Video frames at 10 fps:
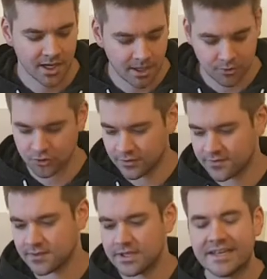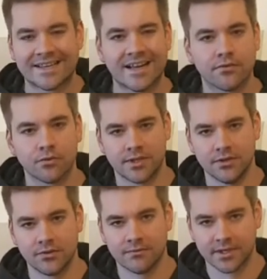Aber sonst ganz
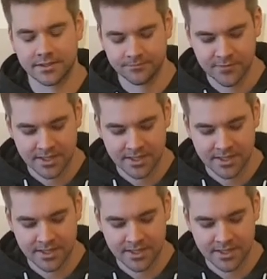okay soweit.